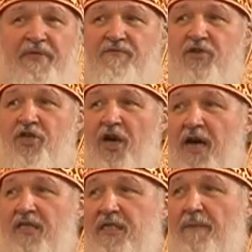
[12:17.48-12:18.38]

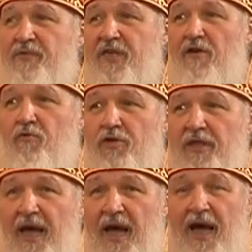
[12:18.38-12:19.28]
посвящается
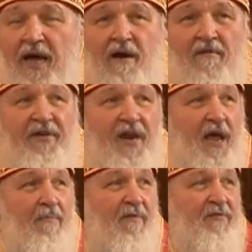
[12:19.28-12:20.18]
абсолютное
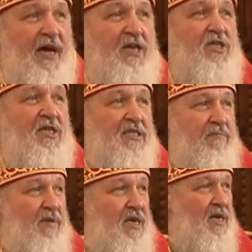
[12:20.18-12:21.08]
время в наших
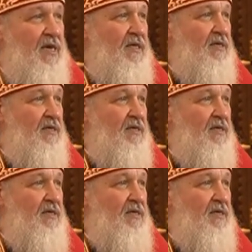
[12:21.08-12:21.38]
СМИ.